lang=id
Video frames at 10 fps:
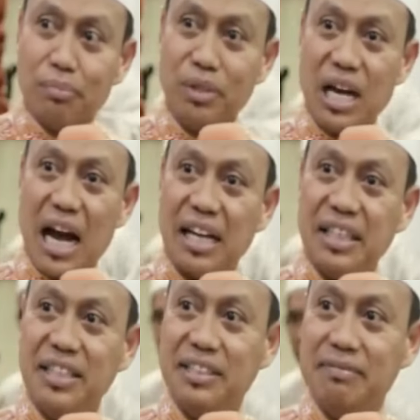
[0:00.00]
minyak
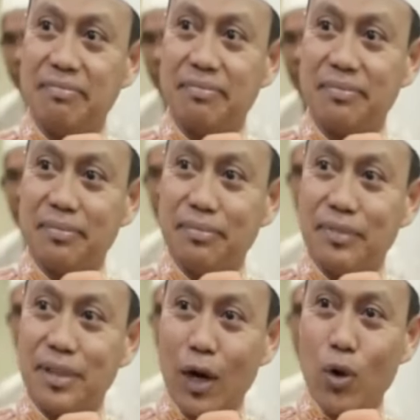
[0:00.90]
angin
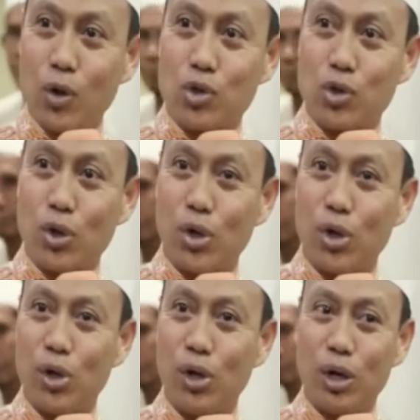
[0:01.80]
minyak
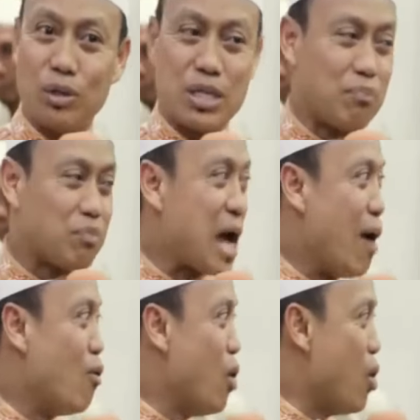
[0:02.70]
gosok cap
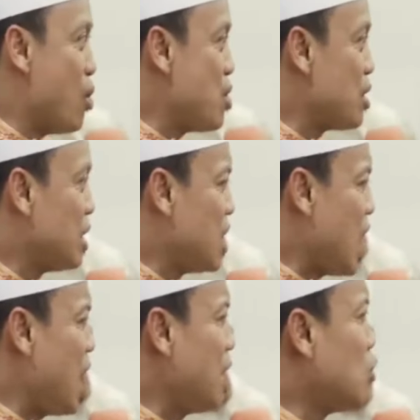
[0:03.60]
tawon
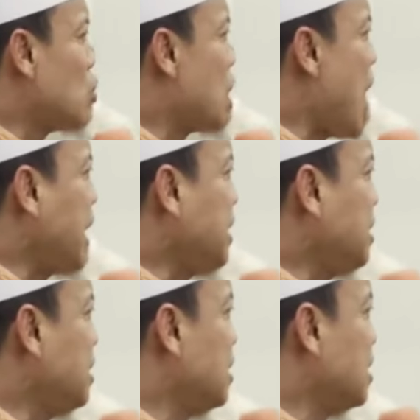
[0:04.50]
nggak ada bulgari
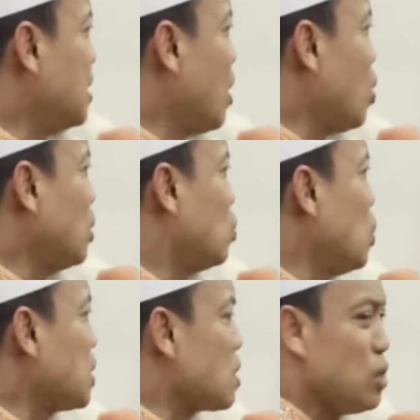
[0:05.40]
orang
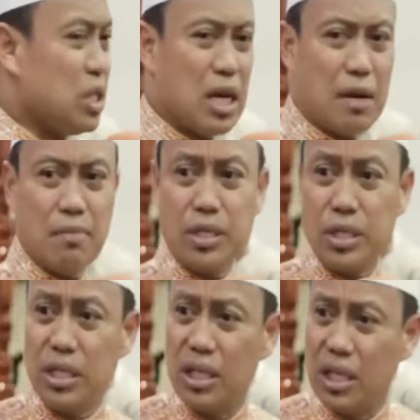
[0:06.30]
tua semua di dalam
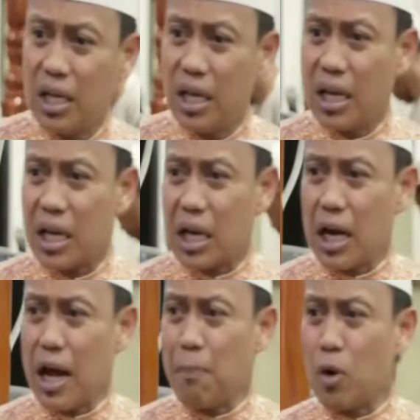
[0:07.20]
masjid
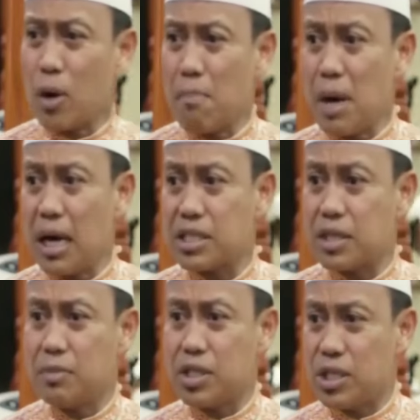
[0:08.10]
kenapa orang
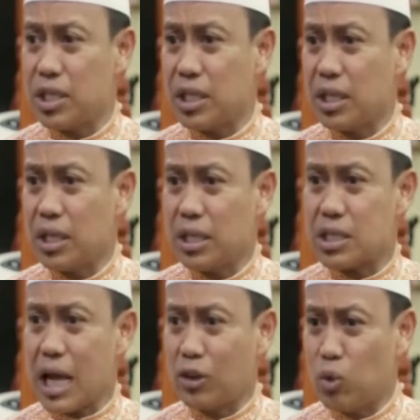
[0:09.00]
malas ke masjid
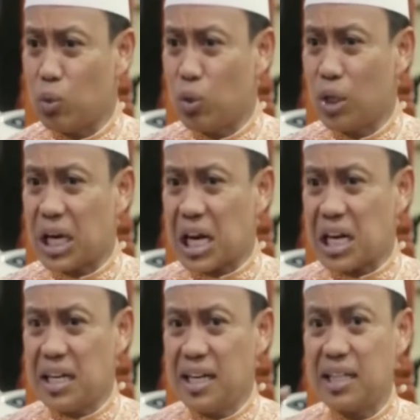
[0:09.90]
satu
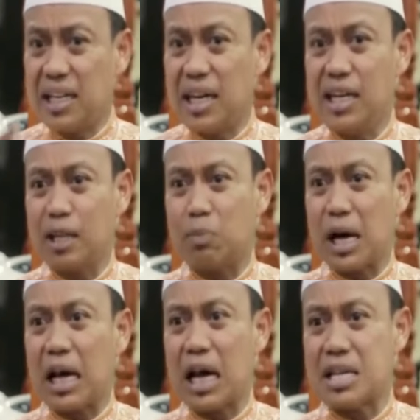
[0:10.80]
karena dia tidak lihat
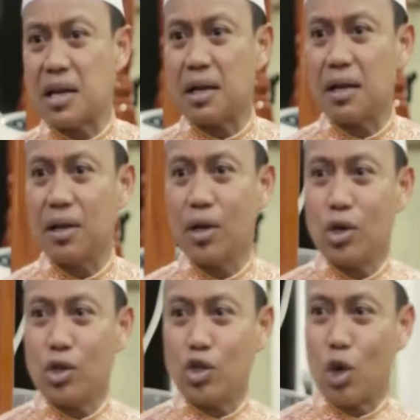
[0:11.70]
pahalanya
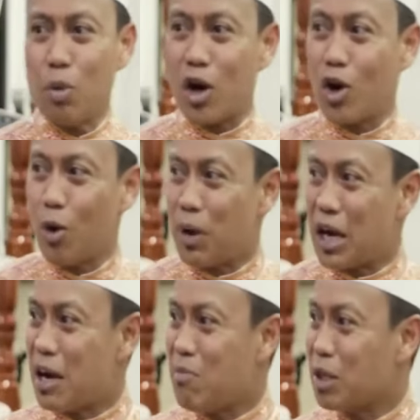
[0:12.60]
Coba kalau
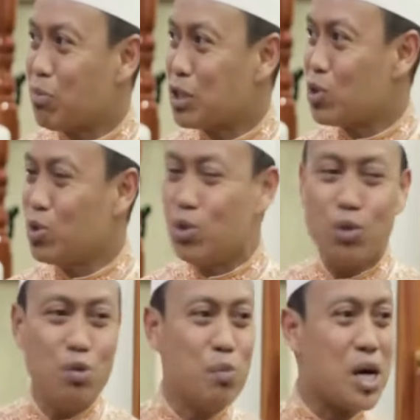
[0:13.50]
Pak Rahmat Masud
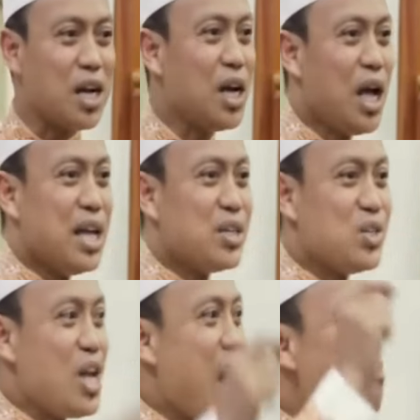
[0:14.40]
umumkan.
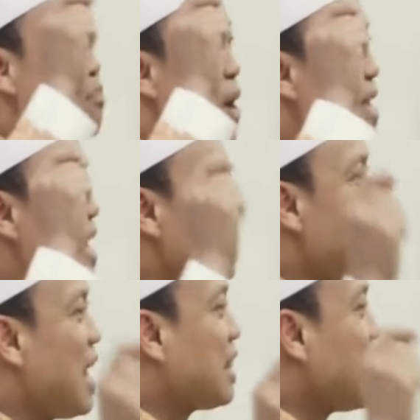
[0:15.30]
Siapa
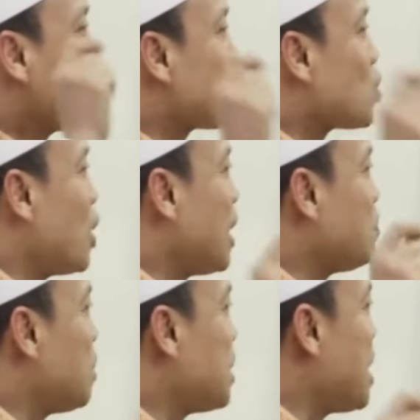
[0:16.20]
yang datang sholat
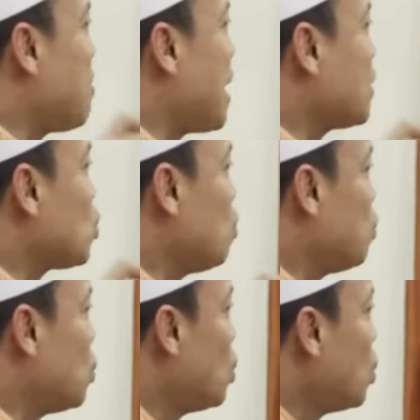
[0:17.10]
berjamaah
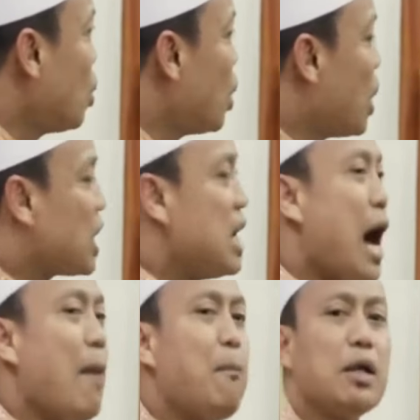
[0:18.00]
subuh
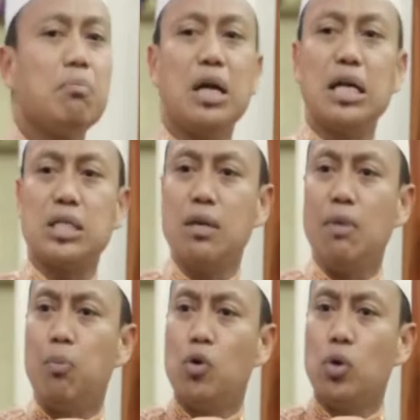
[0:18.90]
dapat beras
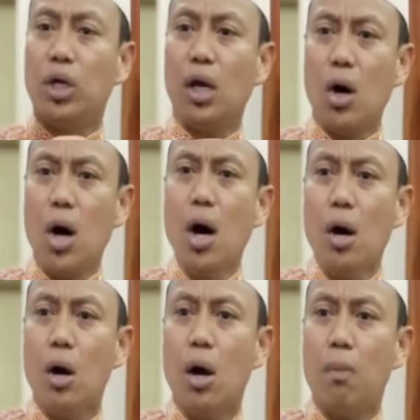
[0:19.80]
50 kilo,
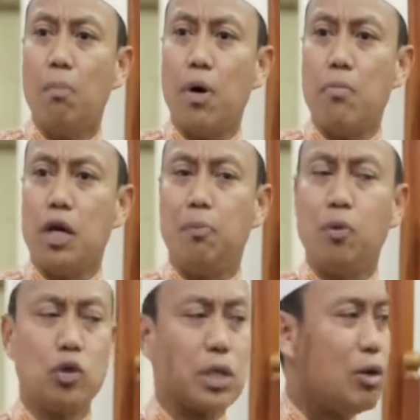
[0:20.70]
pembeli
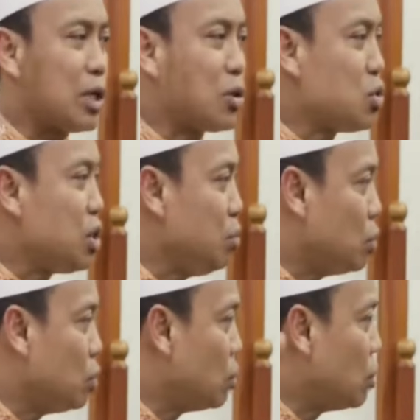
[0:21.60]
pulsa 200
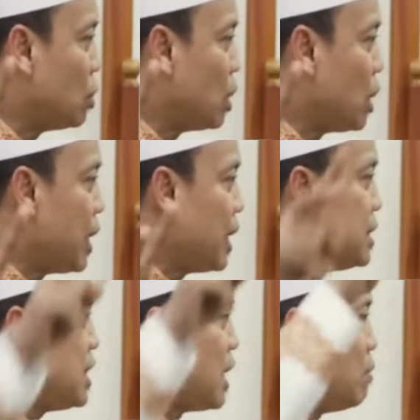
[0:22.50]
ribu.
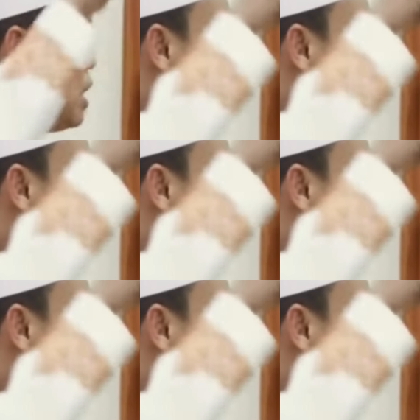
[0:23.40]
Jam 5